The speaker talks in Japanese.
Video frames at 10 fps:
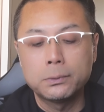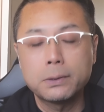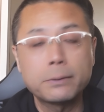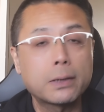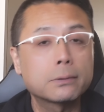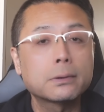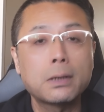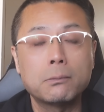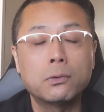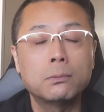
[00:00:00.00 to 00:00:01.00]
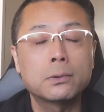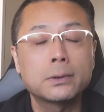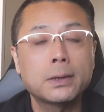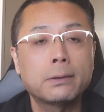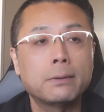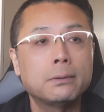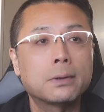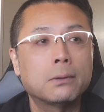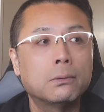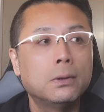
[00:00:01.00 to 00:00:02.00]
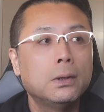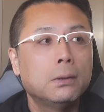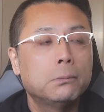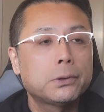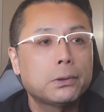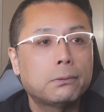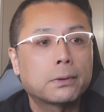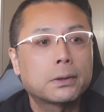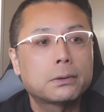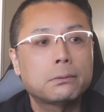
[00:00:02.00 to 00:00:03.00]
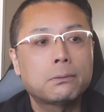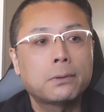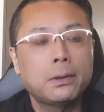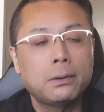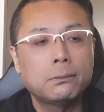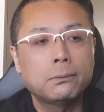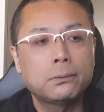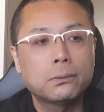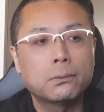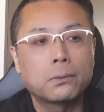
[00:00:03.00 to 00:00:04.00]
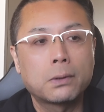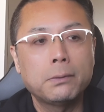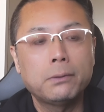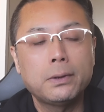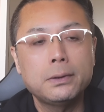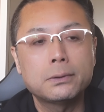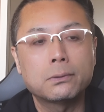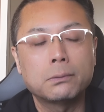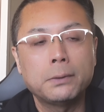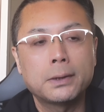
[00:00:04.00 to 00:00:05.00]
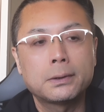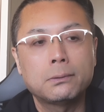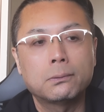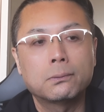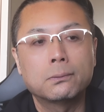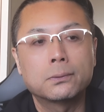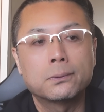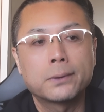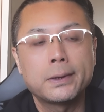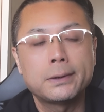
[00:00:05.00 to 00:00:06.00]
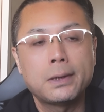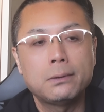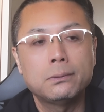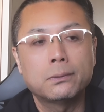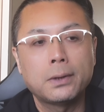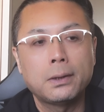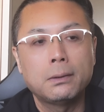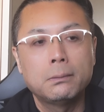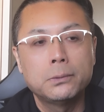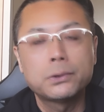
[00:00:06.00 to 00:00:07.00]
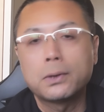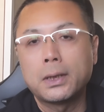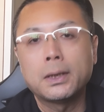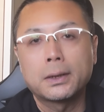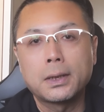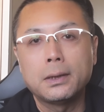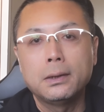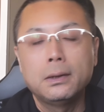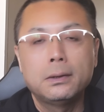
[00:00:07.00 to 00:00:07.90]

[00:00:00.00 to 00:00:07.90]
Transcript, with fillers: 重さも 100g も重くなってはいるけど、むしろ私はこれあのちょっと大きめのレンズと組み合わせることを想定しているので、むしろありがたい。